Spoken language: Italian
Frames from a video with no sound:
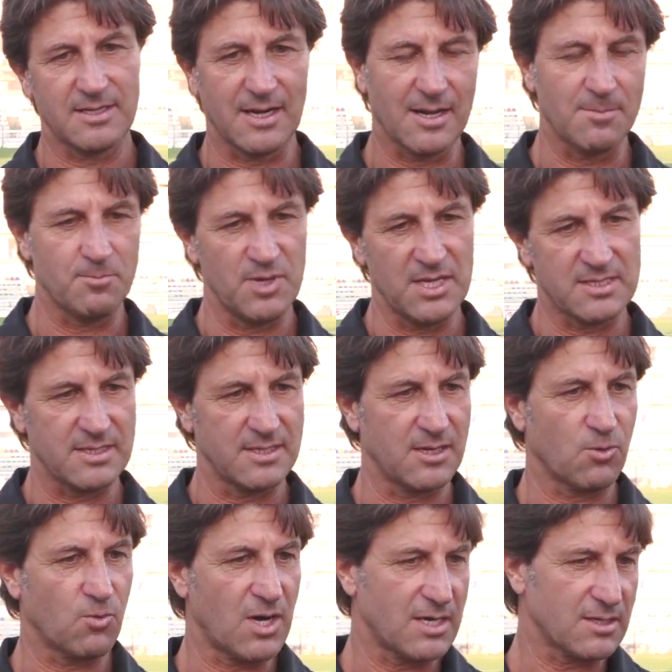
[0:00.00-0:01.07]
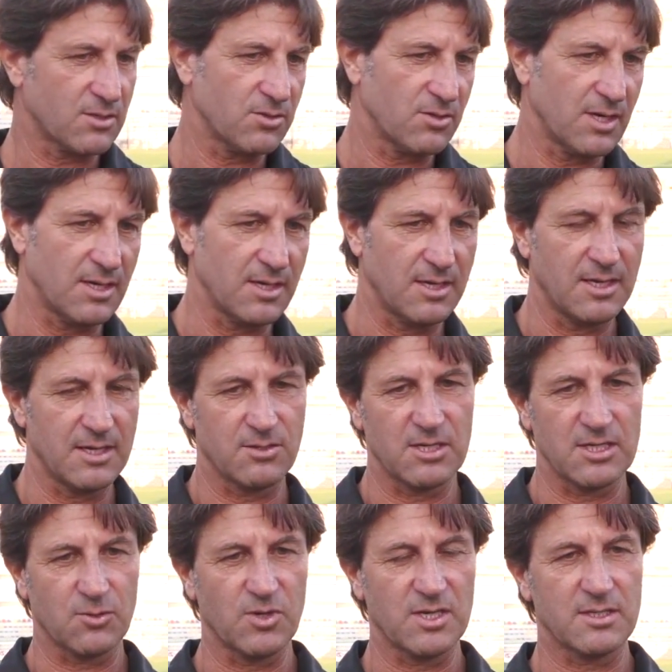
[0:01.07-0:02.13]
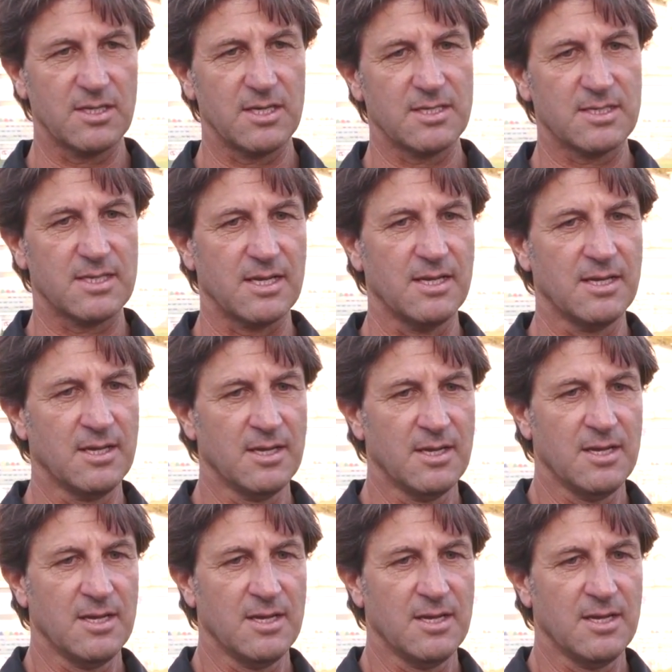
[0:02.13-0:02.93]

tra, l'ampiezza del quarto e il, il trequartista